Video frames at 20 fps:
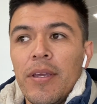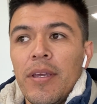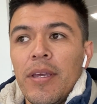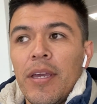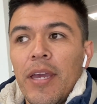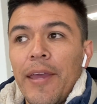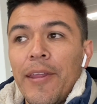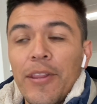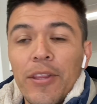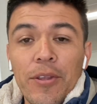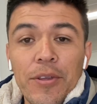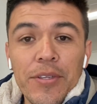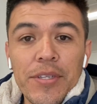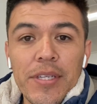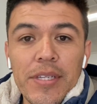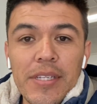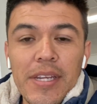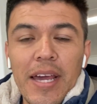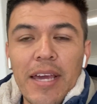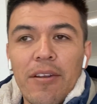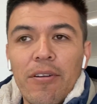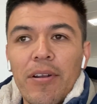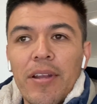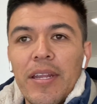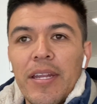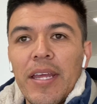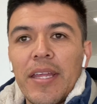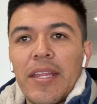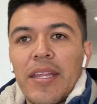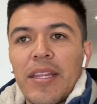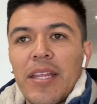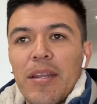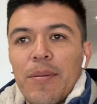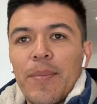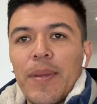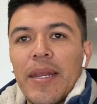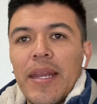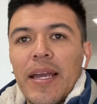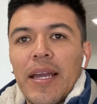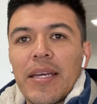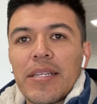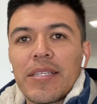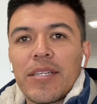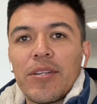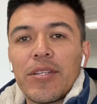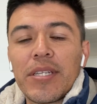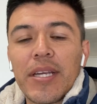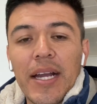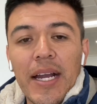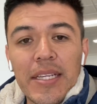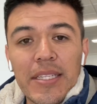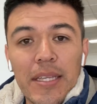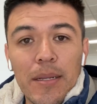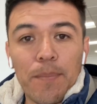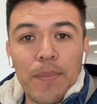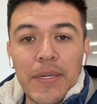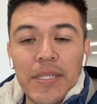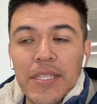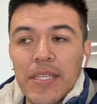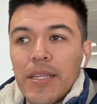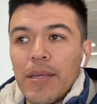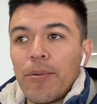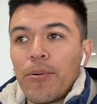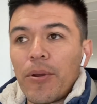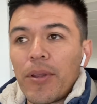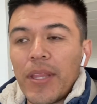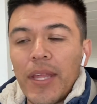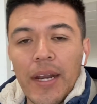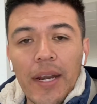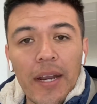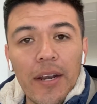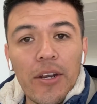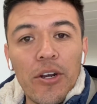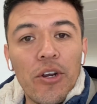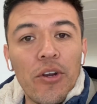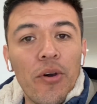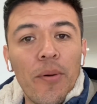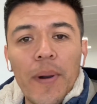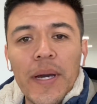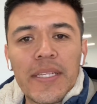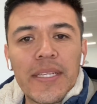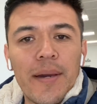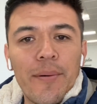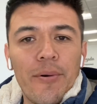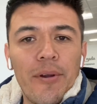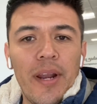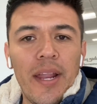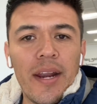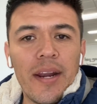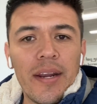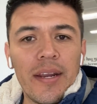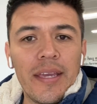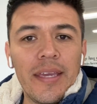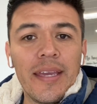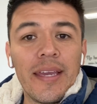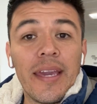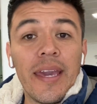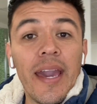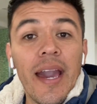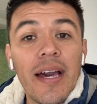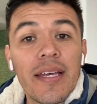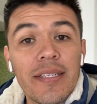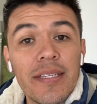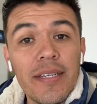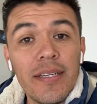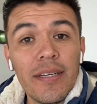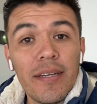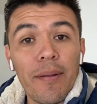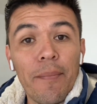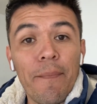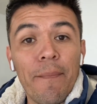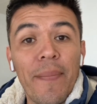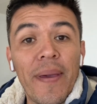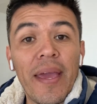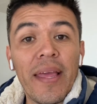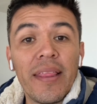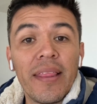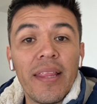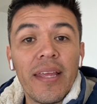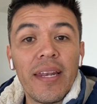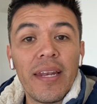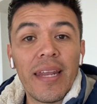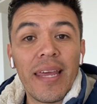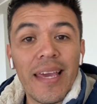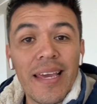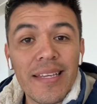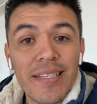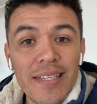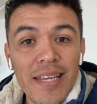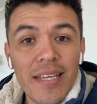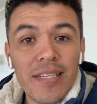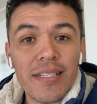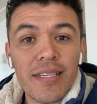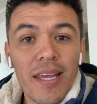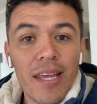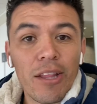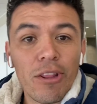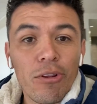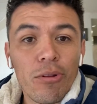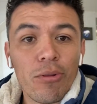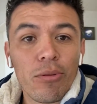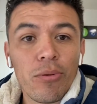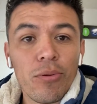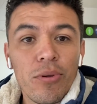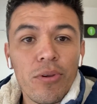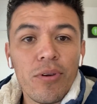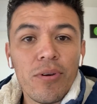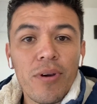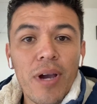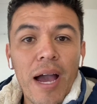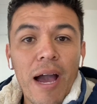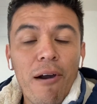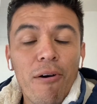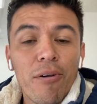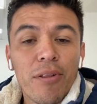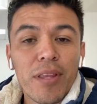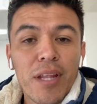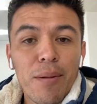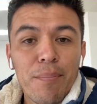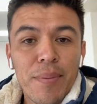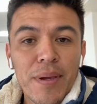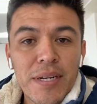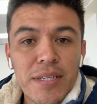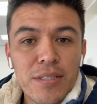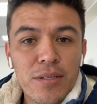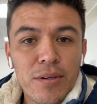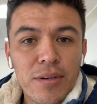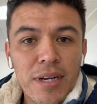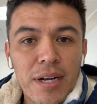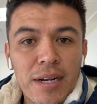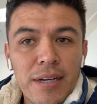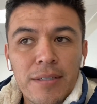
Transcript: Entonces la aerolínea determina que si no sacaste el pase de abordar, no vas a volar. ¿Y qué hacen? Venden ese asiento tuyo a otra persona.